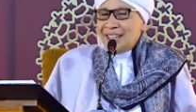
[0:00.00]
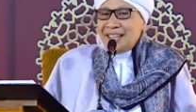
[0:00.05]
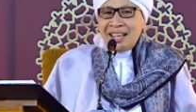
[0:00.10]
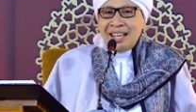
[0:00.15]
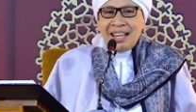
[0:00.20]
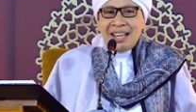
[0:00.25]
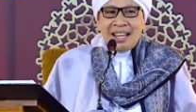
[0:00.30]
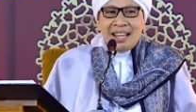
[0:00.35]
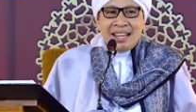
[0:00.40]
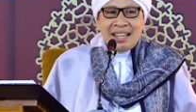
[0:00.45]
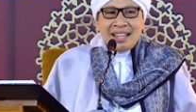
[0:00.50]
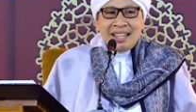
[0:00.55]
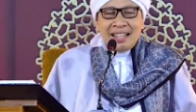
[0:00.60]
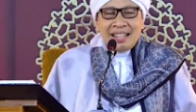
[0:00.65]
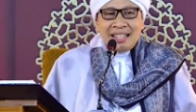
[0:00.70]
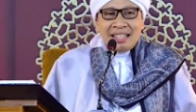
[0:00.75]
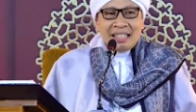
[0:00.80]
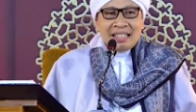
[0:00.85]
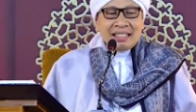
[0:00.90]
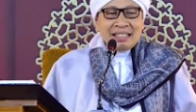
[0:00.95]
ini
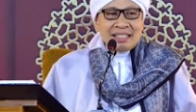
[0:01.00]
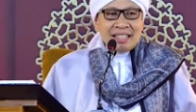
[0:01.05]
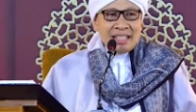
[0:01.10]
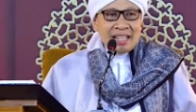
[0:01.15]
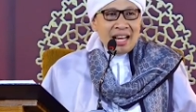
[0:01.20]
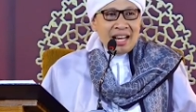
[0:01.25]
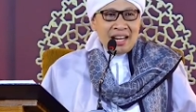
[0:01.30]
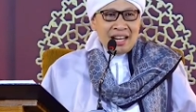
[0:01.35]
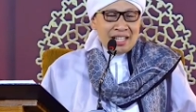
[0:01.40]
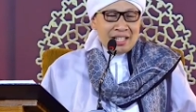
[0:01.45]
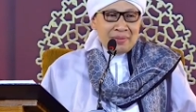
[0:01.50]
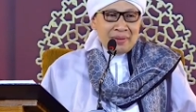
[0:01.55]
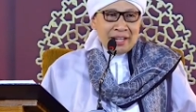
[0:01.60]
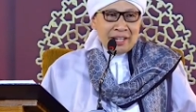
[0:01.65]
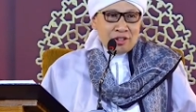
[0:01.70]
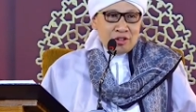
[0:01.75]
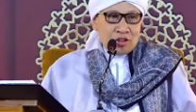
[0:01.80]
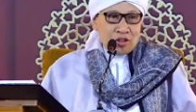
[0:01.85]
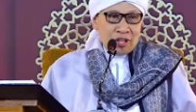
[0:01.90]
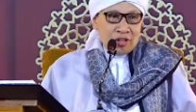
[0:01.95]
jadi Anda
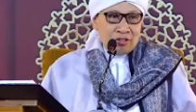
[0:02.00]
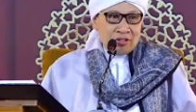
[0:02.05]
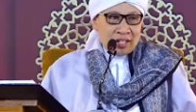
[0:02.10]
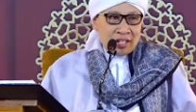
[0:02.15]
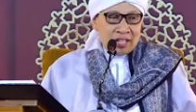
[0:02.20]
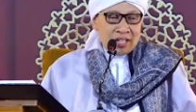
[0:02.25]
sebagai seorang